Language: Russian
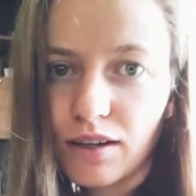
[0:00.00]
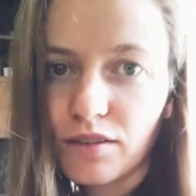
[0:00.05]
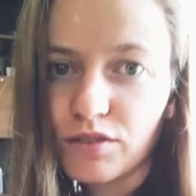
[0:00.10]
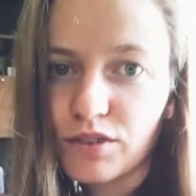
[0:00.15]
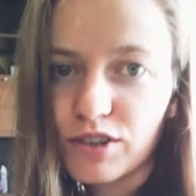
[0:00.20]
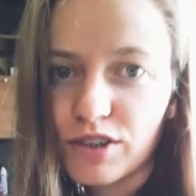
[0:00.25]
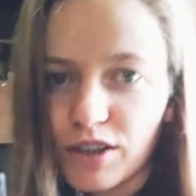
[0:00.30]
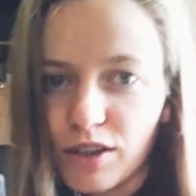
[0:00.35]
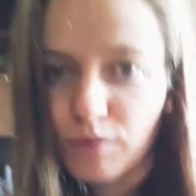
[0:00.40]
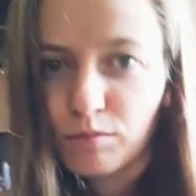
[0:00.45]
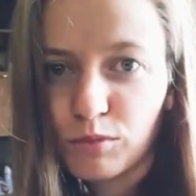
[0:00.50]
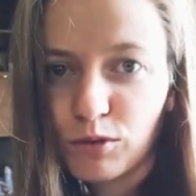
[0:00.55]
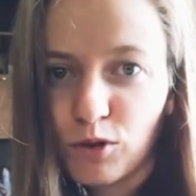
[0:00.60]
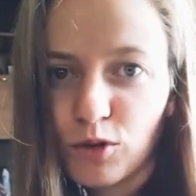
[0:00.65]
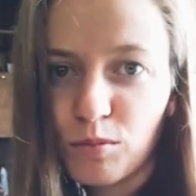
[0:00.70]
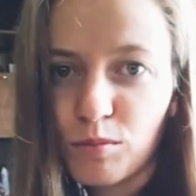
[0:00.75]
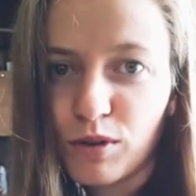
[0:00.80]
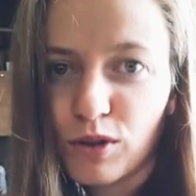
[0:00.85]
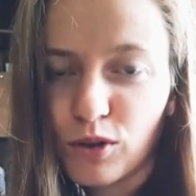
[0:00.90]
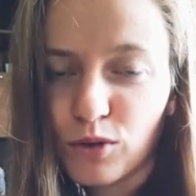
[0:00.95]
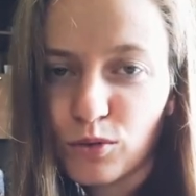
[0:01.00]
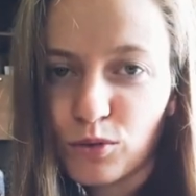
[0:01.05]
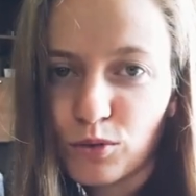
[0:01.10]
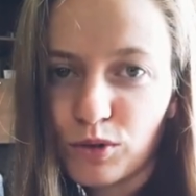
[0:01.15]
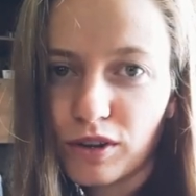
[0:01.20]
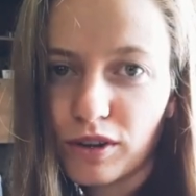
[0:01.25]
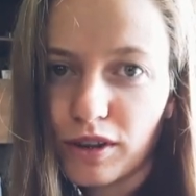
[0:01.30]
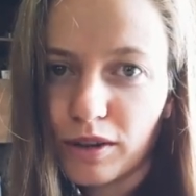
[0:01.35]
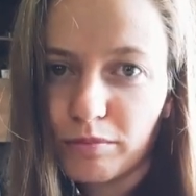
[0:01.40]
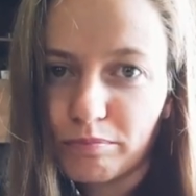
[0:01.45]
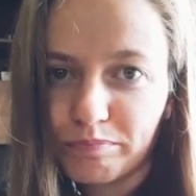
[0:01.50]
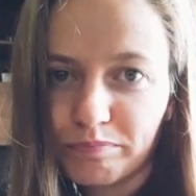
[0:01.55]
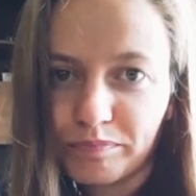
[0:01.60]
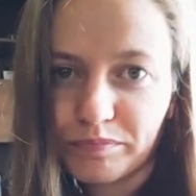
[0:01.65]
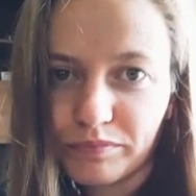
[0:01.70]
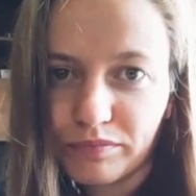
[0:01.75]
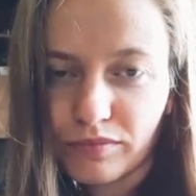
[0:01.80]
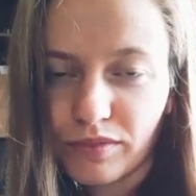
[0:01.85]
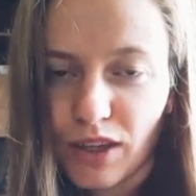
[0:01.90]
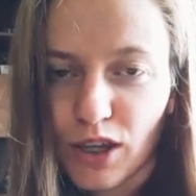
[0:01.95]
Всем доброе утро.
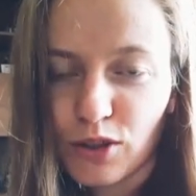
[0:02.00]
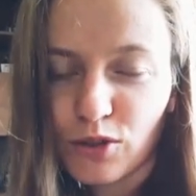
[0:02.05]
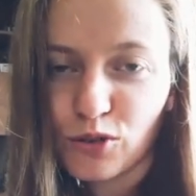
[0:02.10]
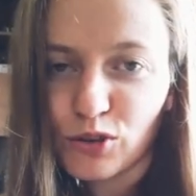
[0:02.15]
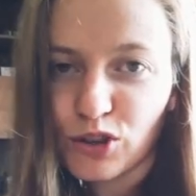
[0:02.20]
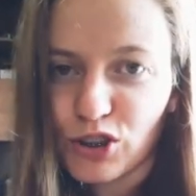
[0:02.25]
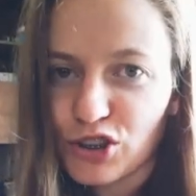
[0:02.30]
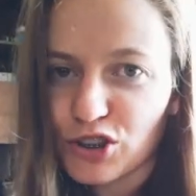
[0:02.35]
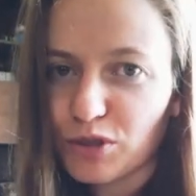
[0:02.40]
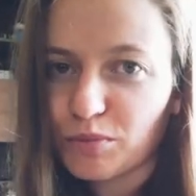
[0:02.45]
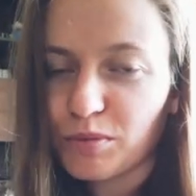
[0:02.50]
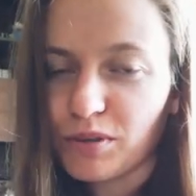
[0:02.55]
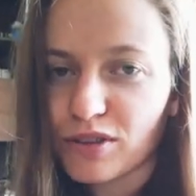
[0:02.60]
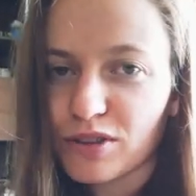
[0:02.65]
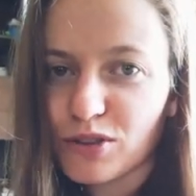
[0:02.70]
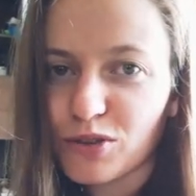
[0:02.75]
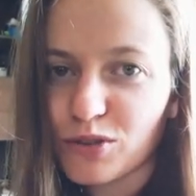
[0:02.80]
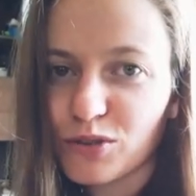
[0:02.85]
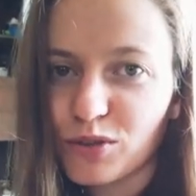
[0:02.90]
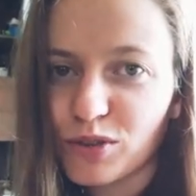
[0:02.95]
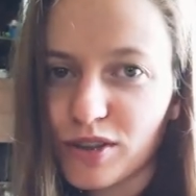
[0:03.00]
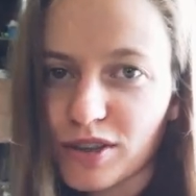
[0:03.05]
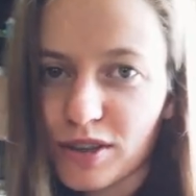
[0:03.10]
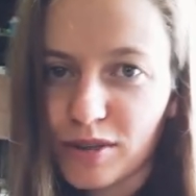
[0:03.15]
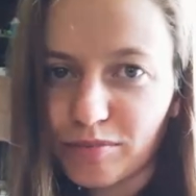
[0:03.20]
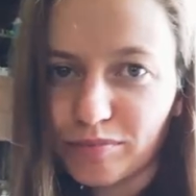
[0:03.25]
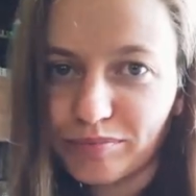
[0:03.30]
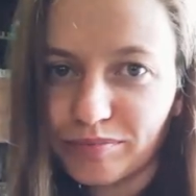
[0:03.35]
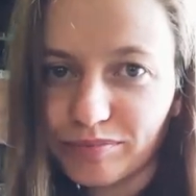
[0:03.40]
Я только что проснулась.